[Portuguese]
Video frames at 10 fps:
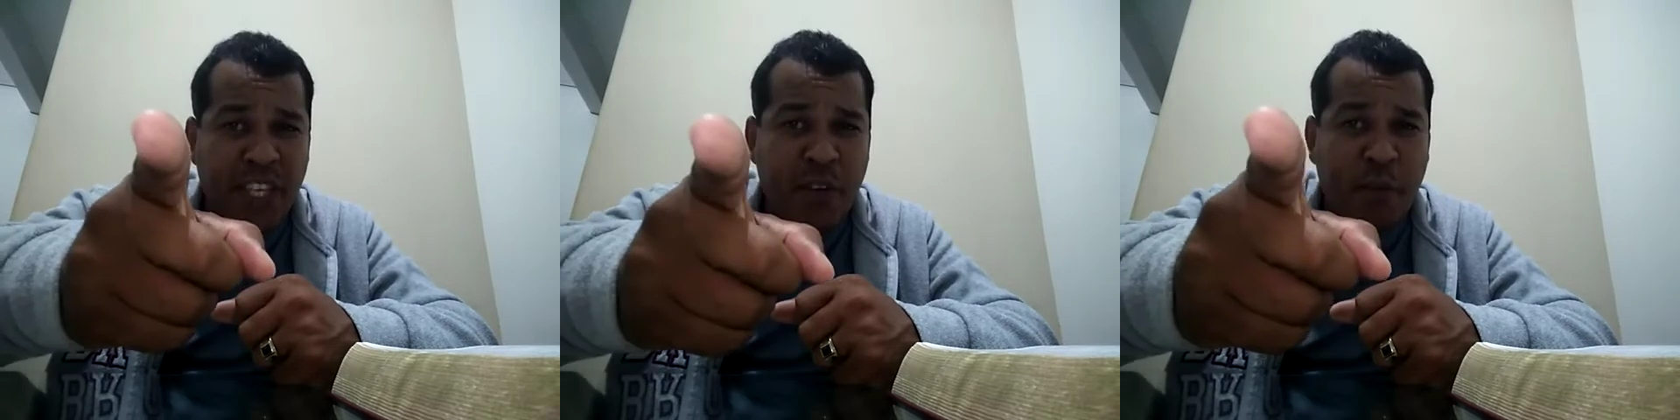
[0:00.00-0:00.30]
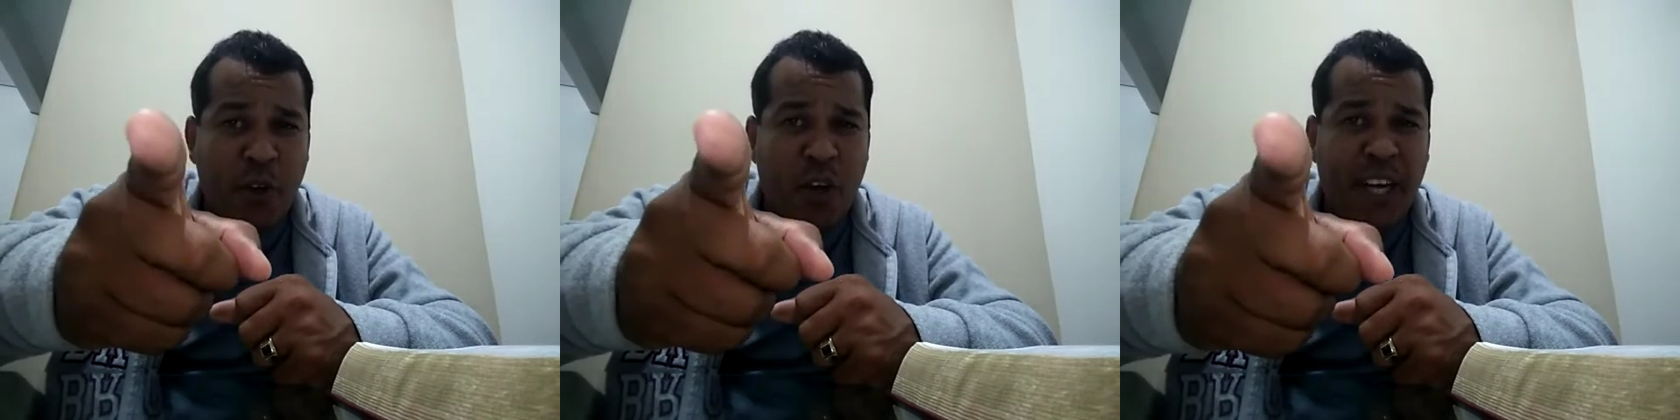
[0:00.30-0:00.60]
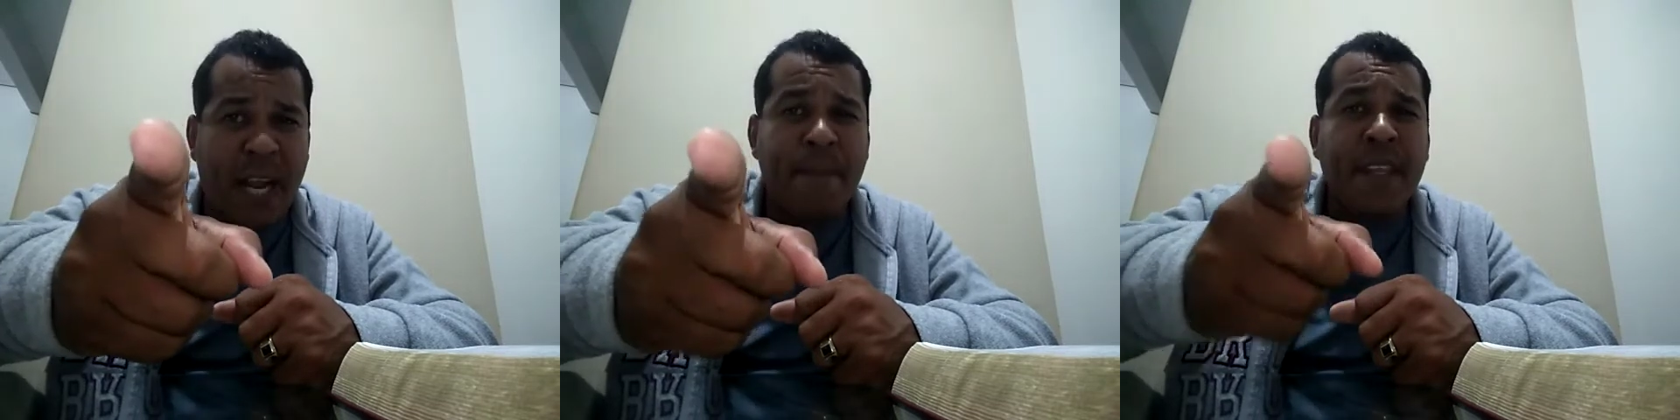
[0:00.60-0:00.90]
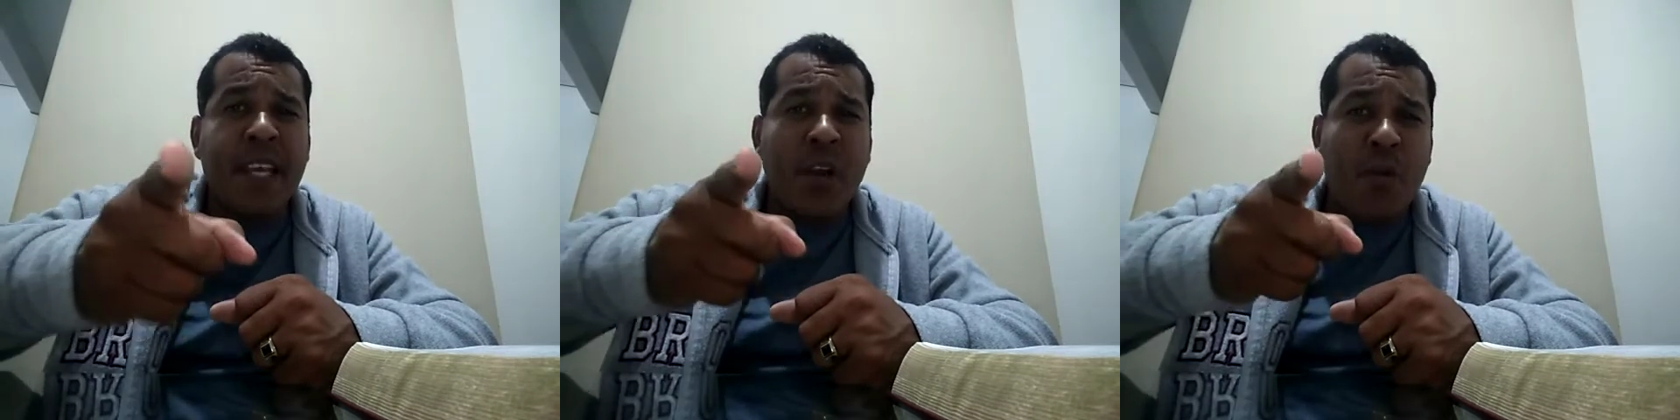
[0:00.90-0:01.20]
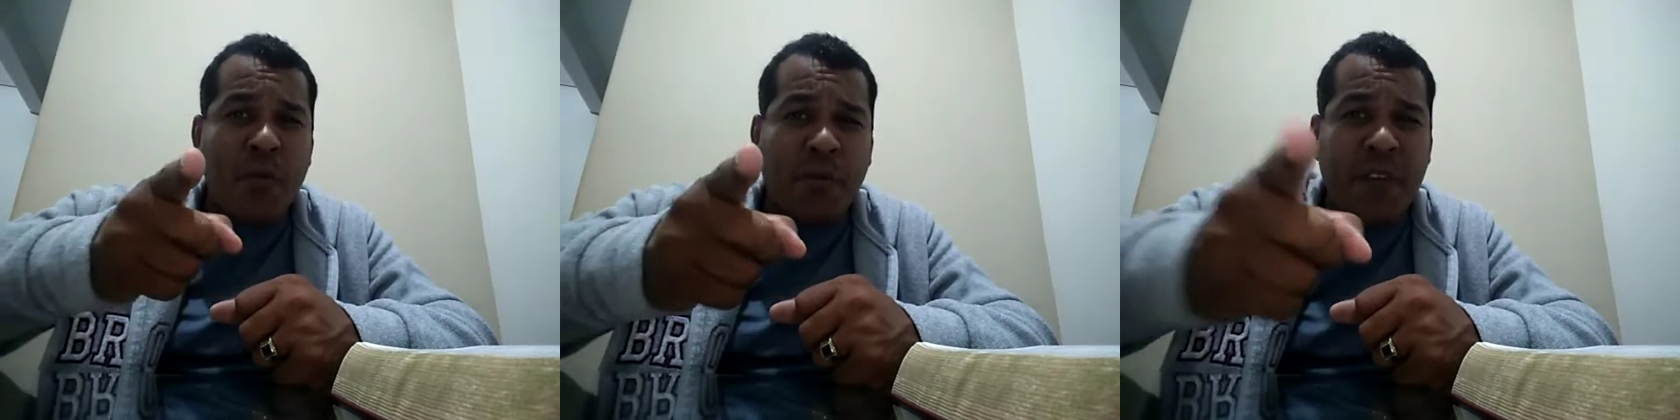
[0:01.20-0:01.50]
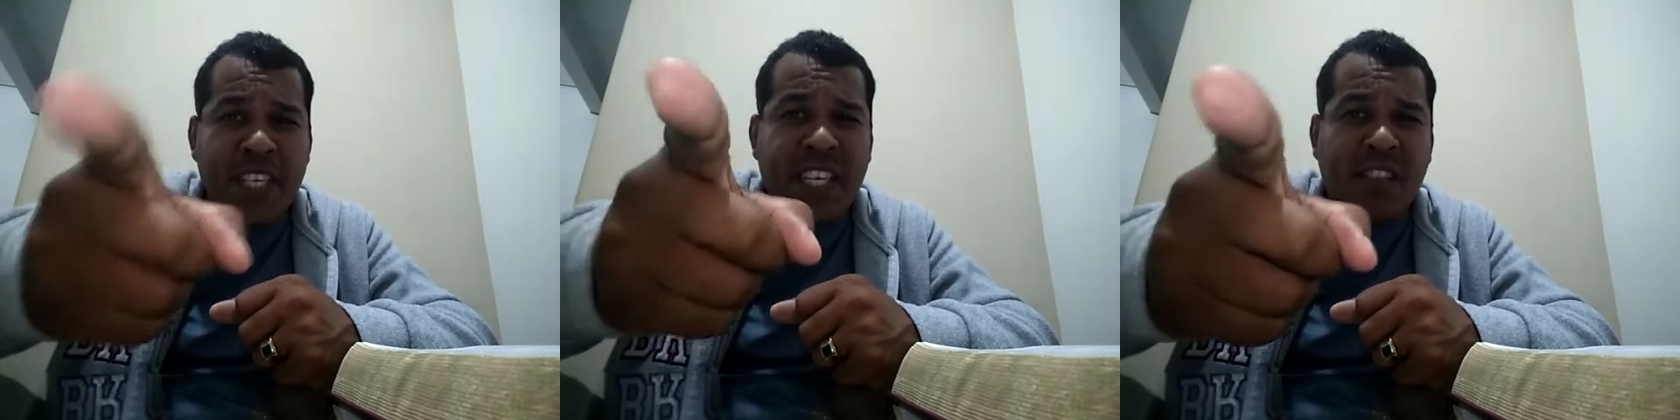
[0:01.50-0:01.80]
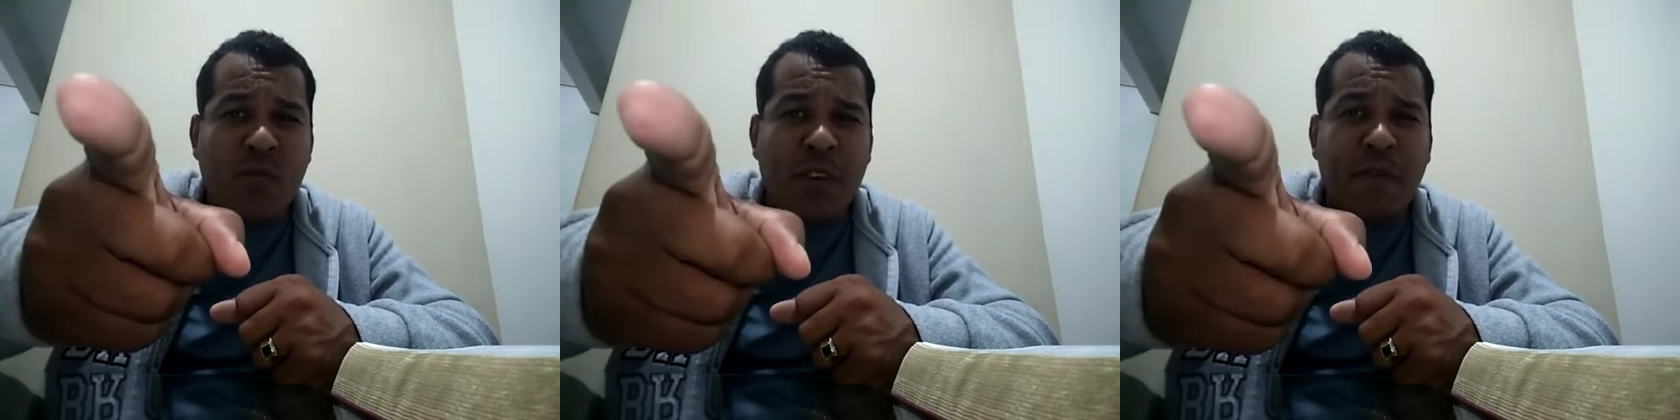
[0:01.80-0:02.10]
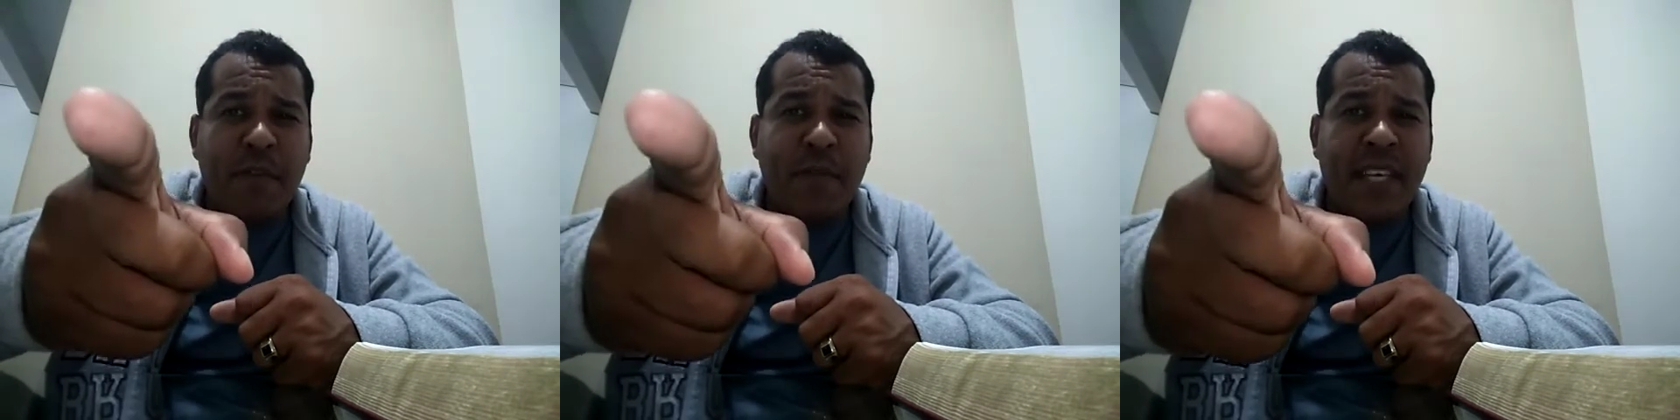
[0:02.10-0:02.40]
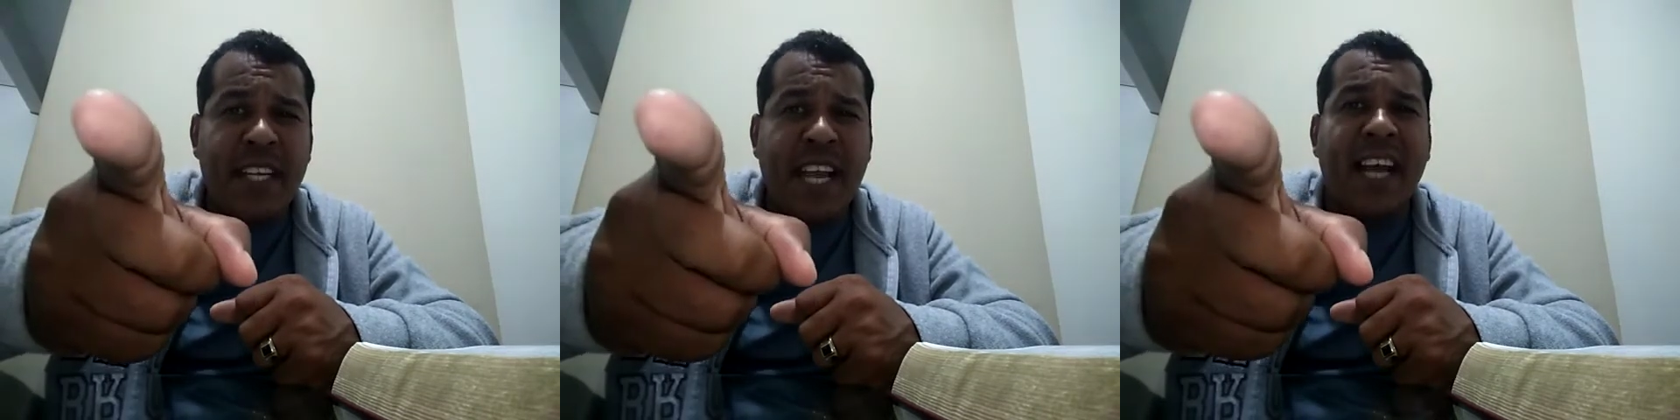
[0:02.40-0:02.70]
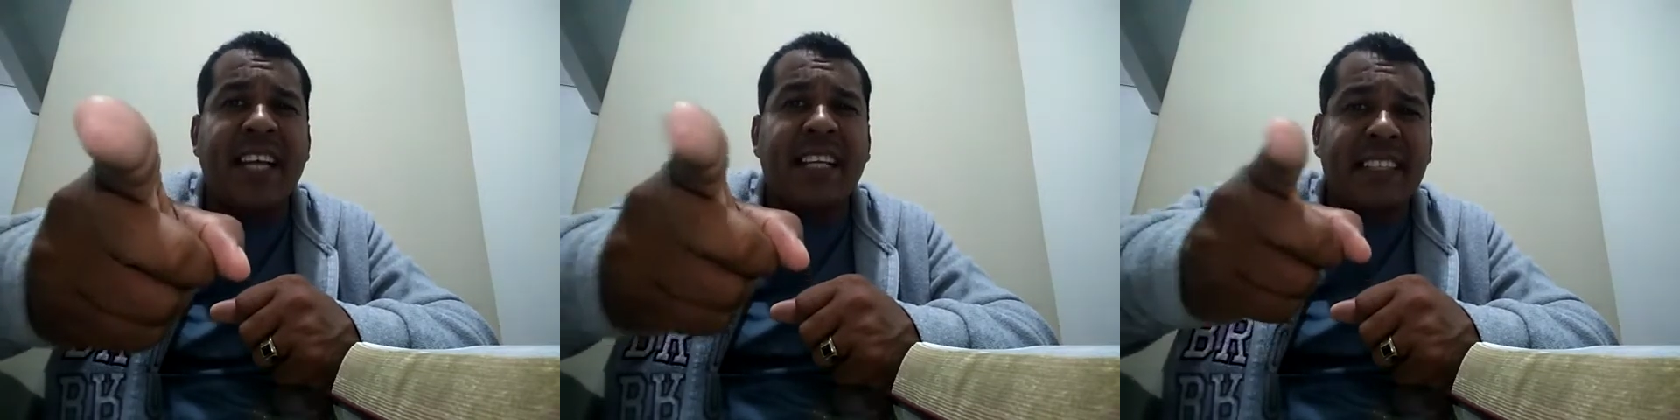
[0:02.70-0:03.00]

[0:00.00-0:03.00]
de fora, convide a sua família,